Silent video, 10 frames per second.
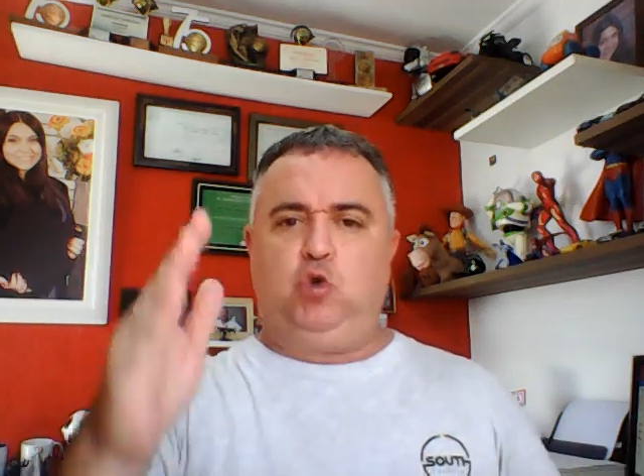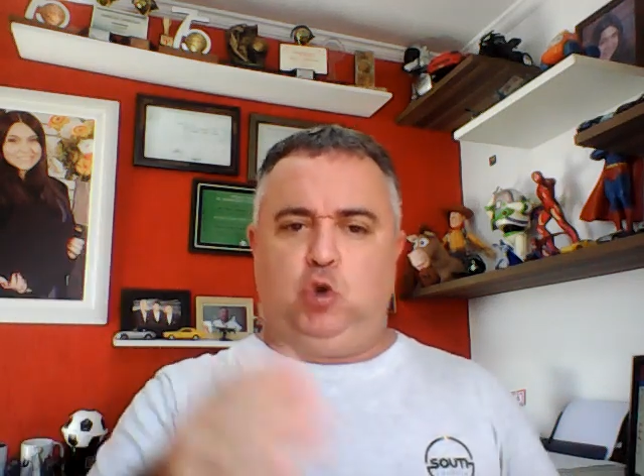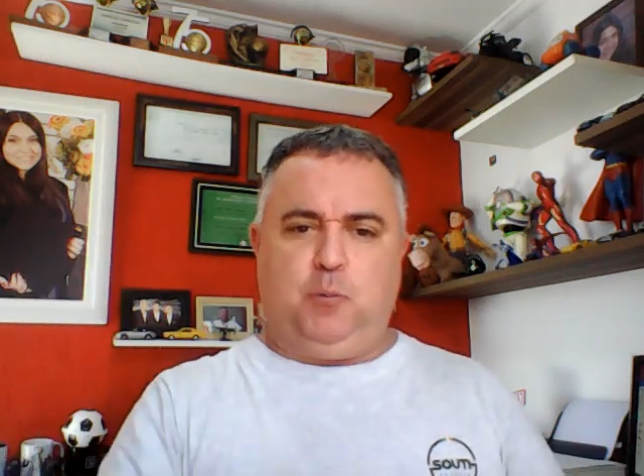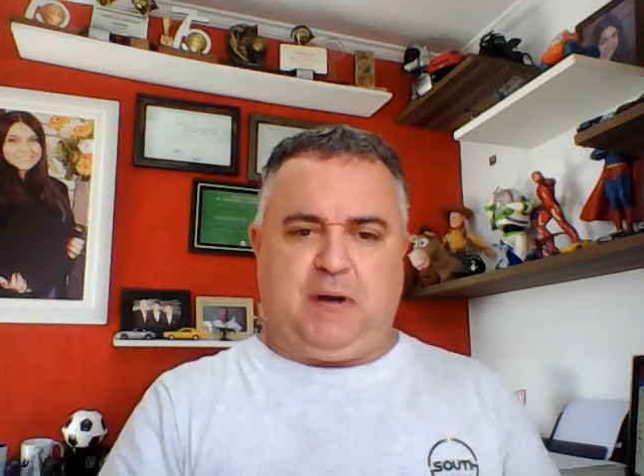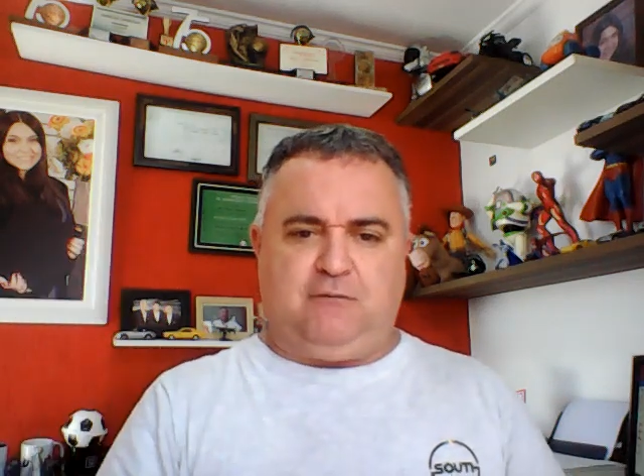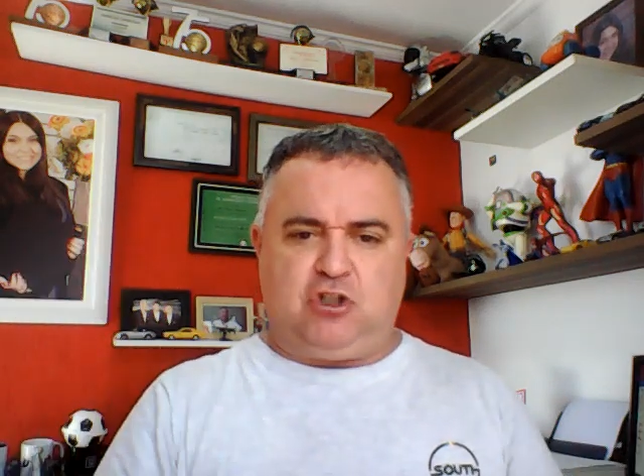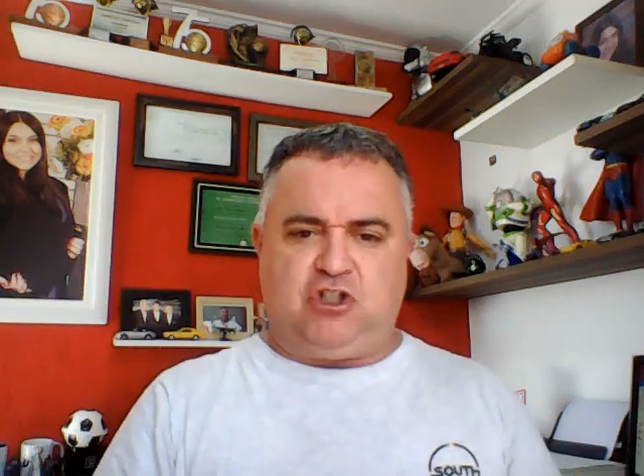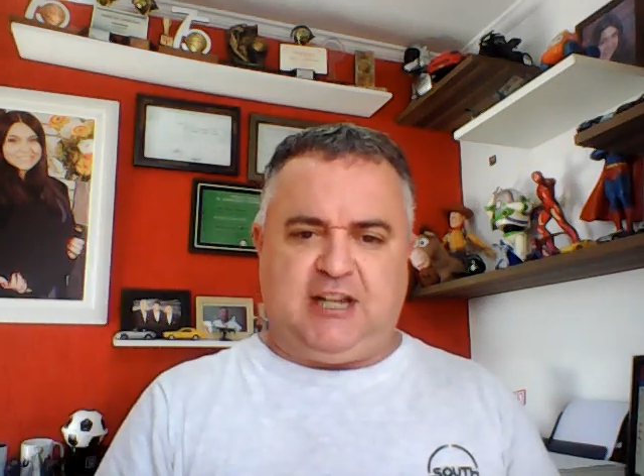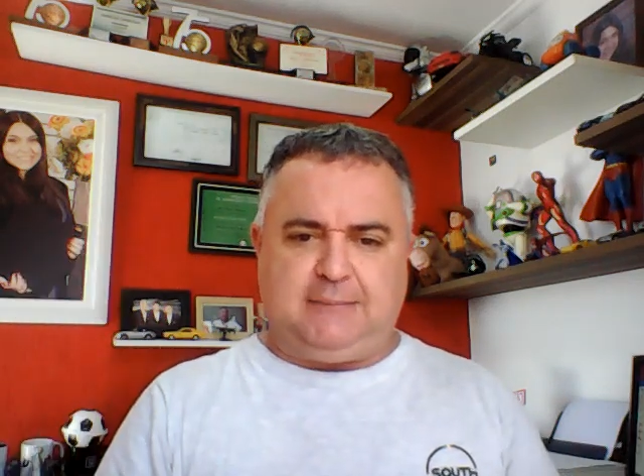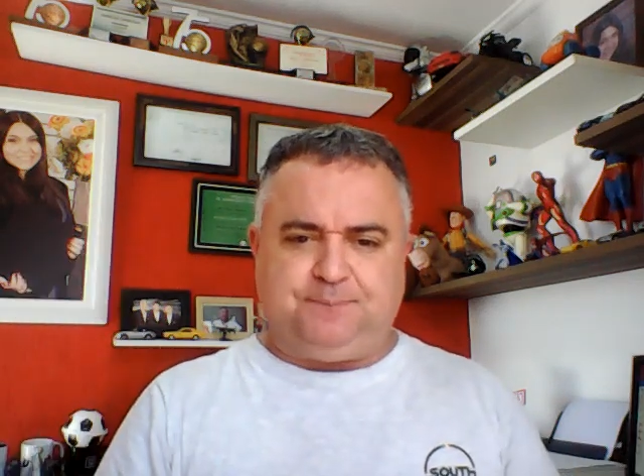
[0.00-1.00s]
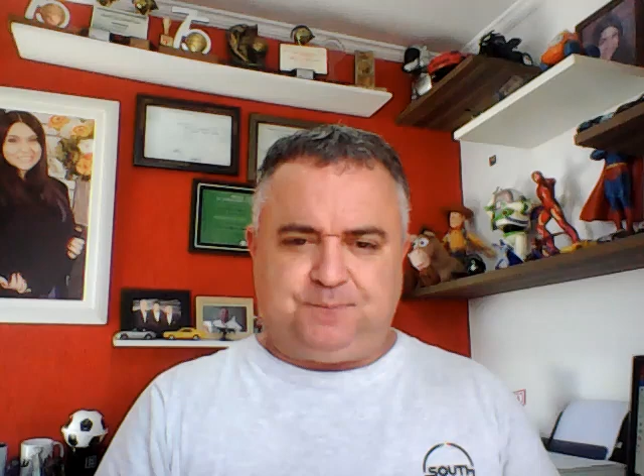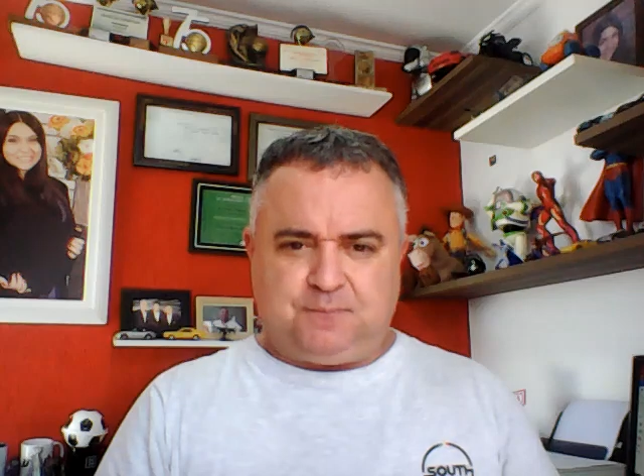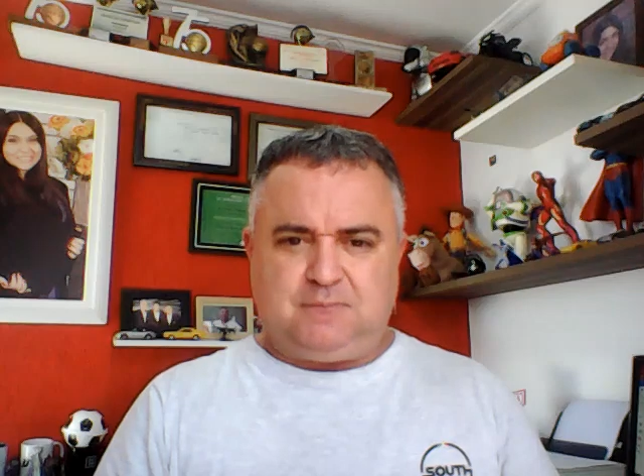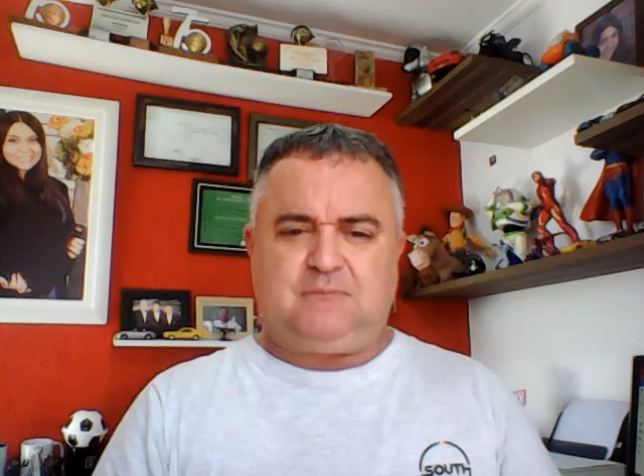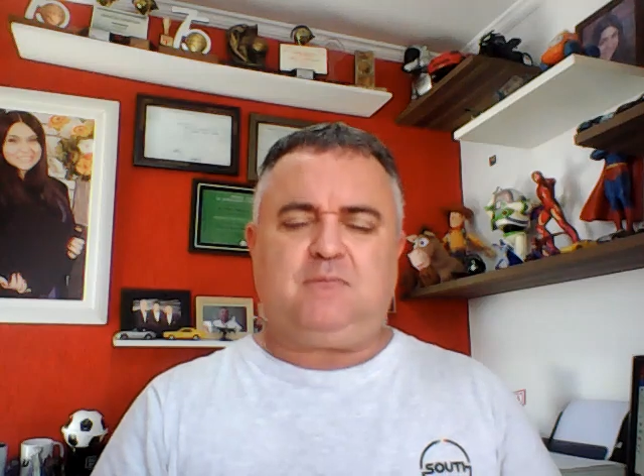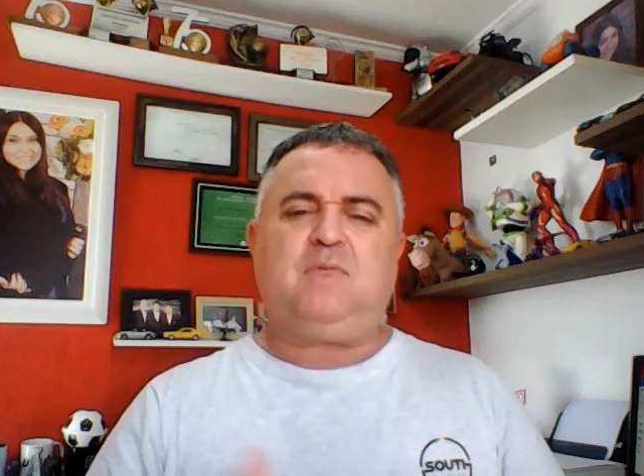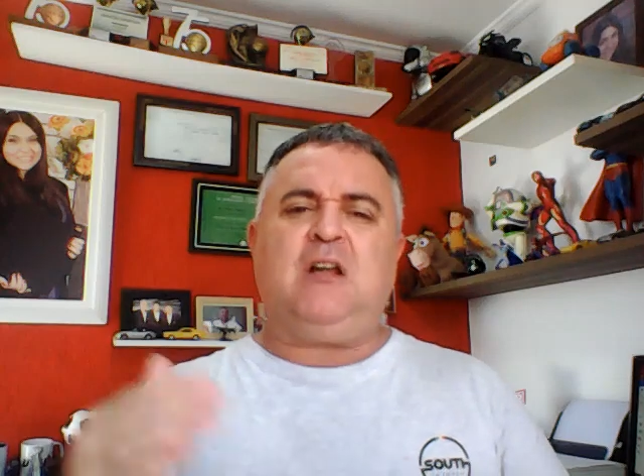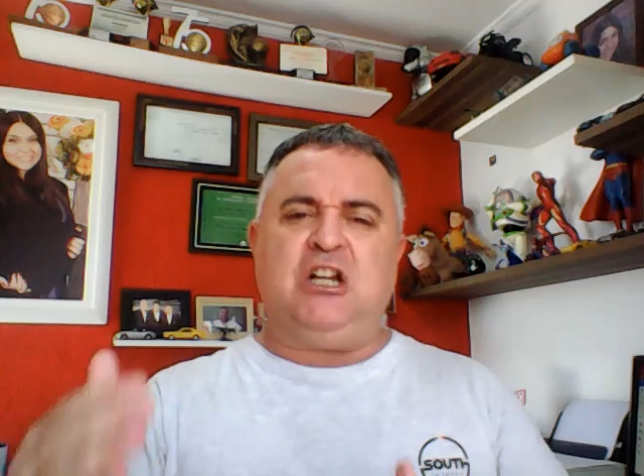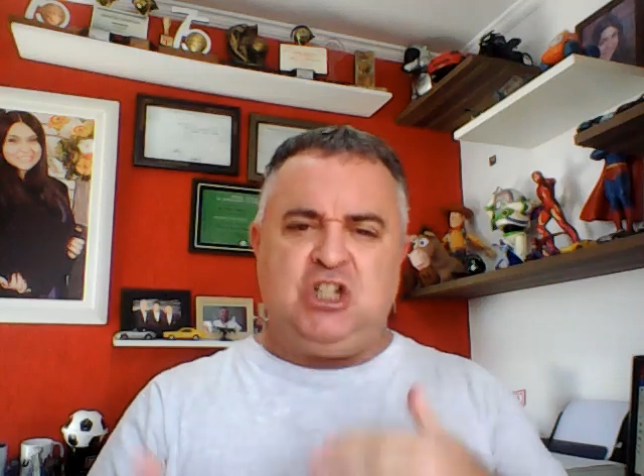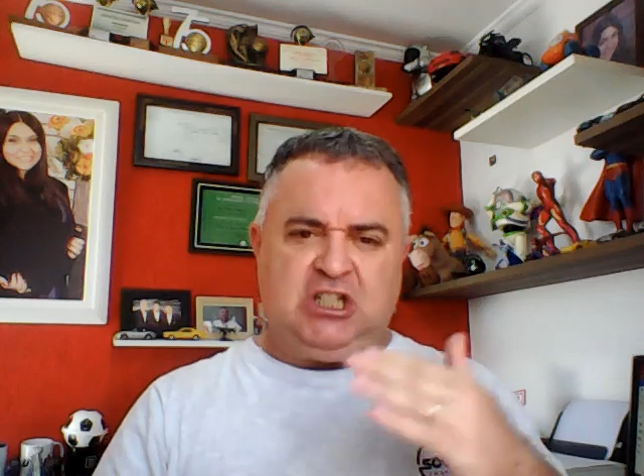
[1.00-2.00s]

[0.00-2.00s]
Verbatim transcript: Tudo para você a